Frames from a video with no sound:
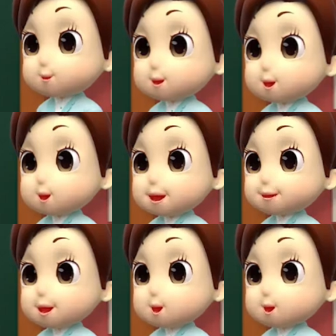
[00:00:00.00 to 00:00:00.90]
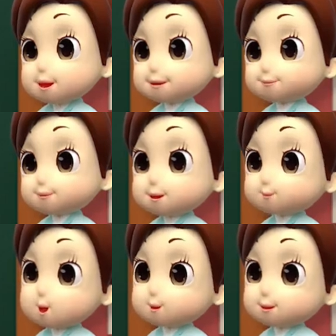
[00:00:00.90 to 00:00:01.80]
bàn bạc thì bàn
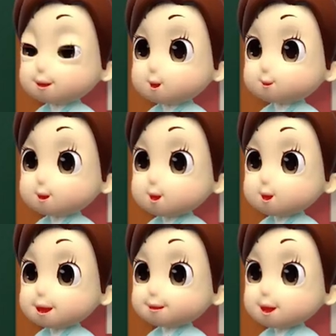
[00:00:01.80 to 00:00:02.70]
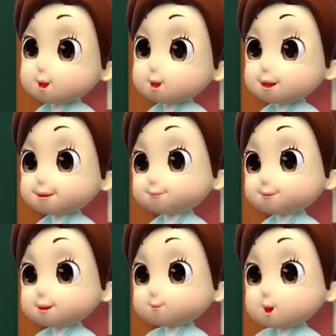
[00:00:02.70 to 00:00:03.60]
lại mang ý nghĩa là hoạt động
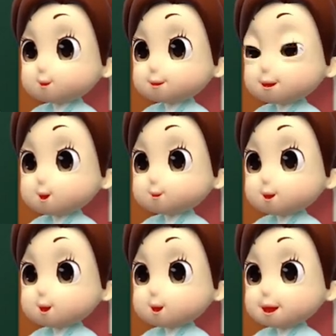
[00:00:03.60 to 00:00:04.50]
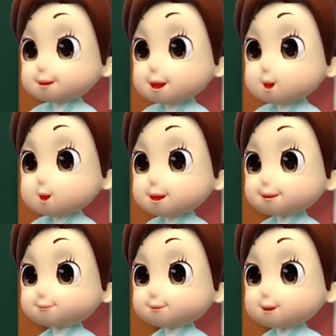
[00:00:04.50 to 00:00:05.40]
trao đổi ý kiến. Từ này
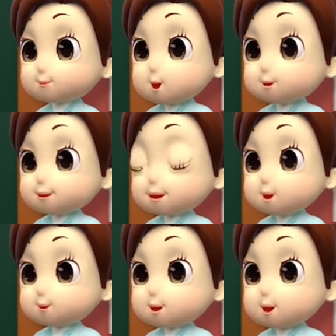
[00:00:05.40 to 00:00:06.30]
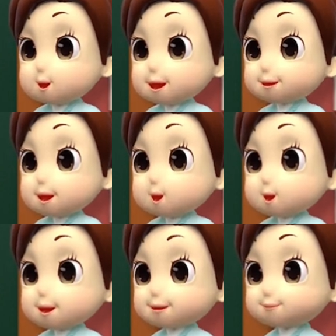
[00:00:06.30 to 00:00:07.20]
có nghĩa khác hoàn toàn với hai
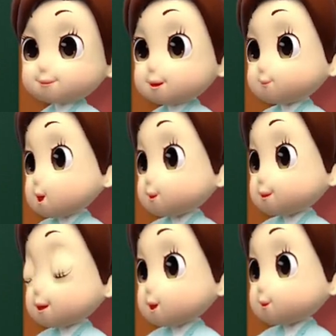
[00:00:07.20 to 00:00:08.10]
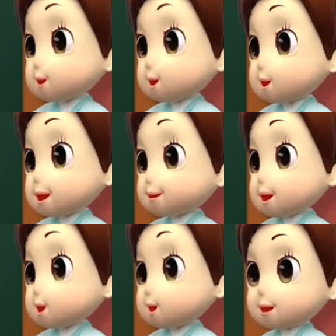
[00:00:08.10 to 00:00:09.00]
từ còn lại nên nó sẽ
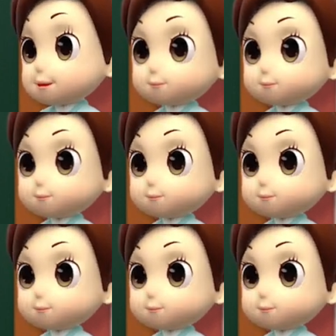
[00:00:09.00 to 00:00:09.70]
là từ đồng âm.